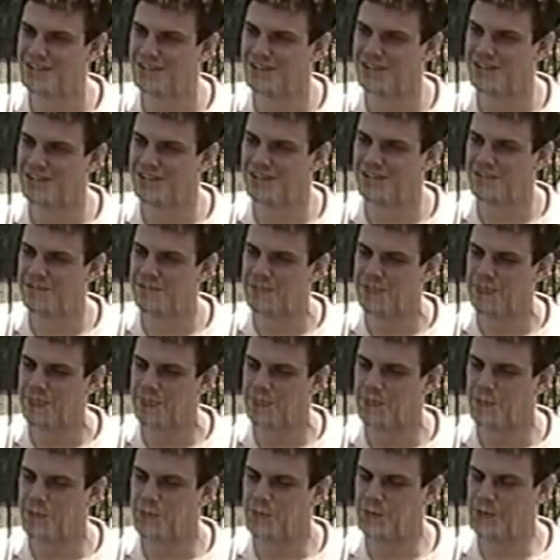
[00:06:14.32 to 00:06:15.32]
это же
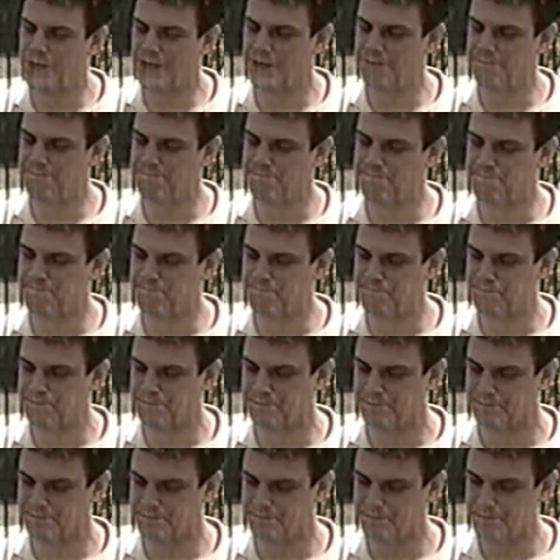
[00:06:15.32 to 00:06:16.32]
правда. Ничего,
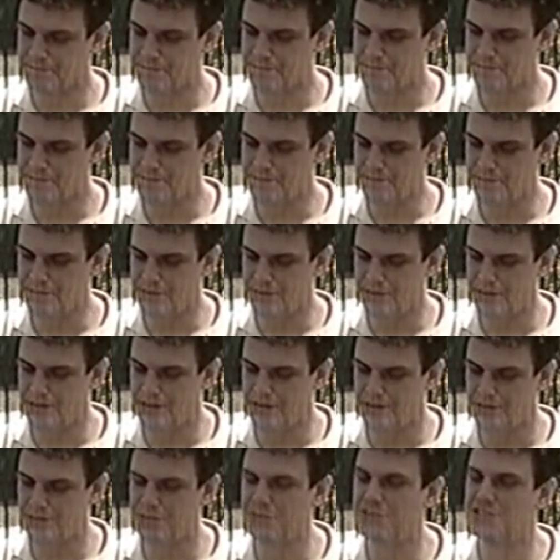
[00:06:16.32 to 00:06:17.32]

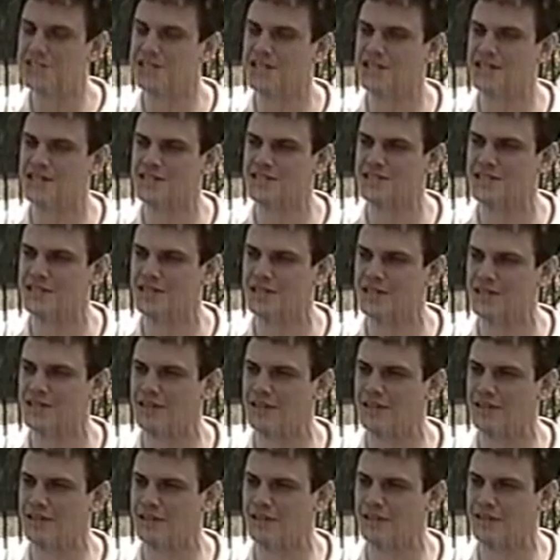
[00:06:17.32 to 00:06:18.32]
если я тебя
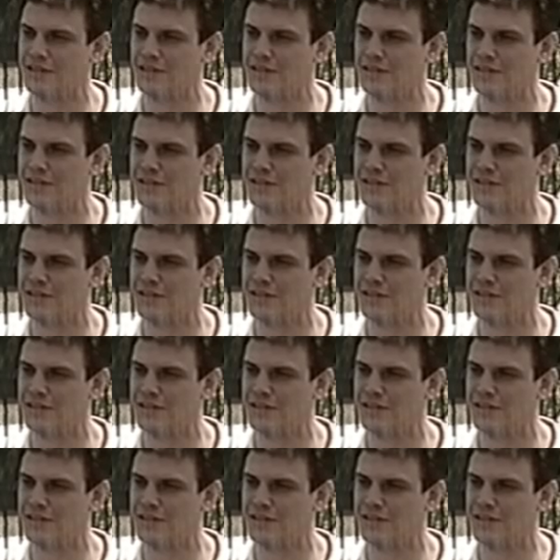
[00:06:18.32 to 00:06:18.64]
поцелую?